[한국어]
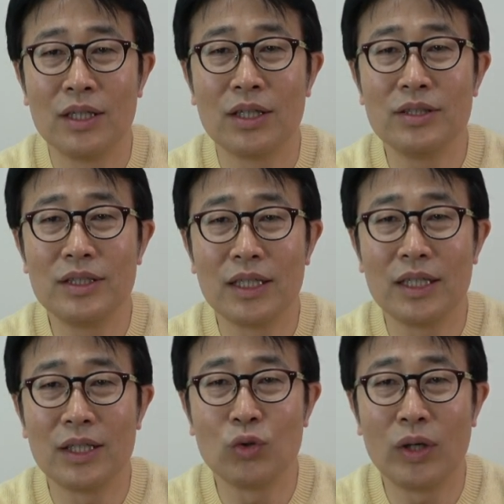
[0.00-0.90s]

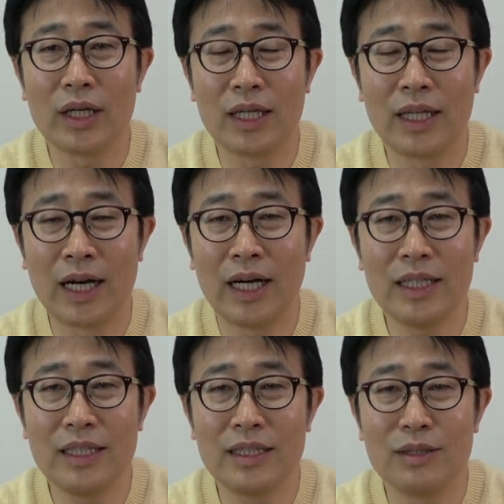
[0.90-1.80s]
현재 유학에 나가
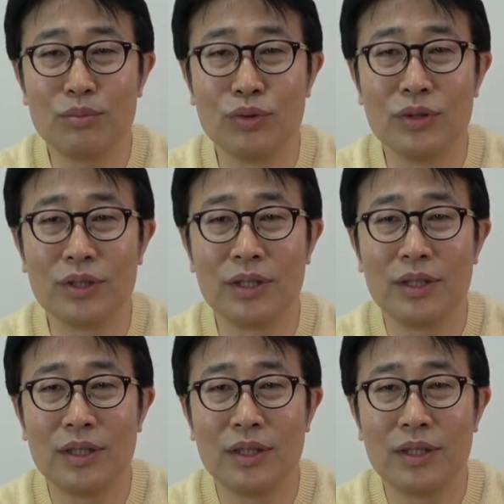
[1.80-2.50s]
있는 분들,